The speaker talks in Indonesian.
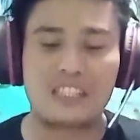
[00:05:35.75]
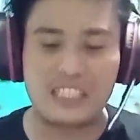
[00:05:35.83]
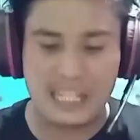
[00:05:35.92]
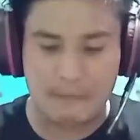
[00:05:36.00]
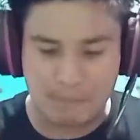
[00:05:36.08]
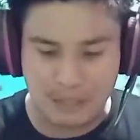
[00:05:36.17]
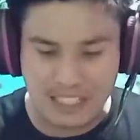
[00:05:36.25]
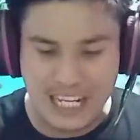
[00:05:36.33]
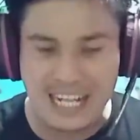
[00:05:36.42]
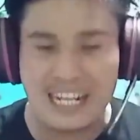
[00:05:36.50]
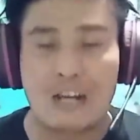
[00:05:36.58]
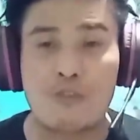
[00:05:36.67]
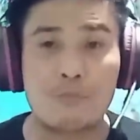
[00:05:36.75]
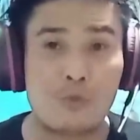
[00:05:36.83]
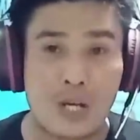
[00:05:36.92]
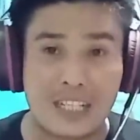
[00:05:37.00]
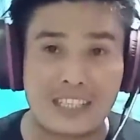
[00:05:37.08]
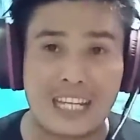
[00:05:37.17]
tidak pernah ada
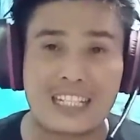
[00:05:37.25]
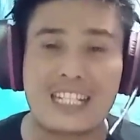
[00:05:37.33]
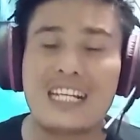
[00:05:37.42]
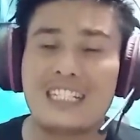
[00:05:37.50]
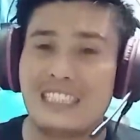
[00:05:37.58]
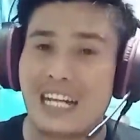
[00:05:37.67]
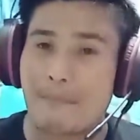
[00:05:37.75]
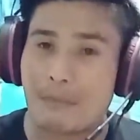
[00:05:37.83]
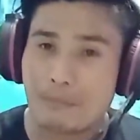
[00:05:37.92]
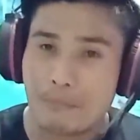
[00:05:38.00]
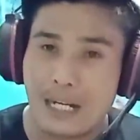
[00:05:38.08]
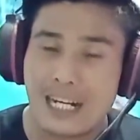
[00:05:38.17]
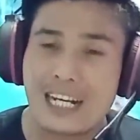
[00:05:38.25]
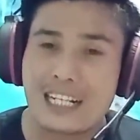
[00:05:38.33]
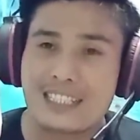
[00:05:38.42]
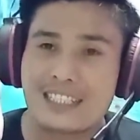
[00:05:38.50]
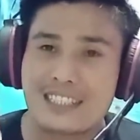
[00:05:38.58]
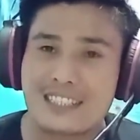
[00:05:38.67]
nubuatan yang
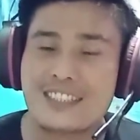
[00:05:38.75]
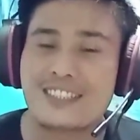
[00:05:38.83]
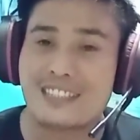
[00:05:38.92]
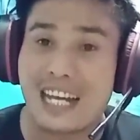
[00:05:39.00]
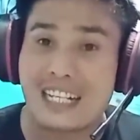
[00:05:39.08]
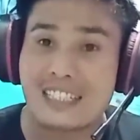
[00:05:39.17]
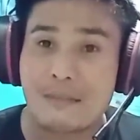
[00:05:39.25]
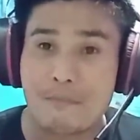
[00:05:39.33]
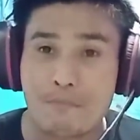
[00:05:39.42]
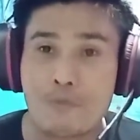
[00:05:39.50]
membahas tentang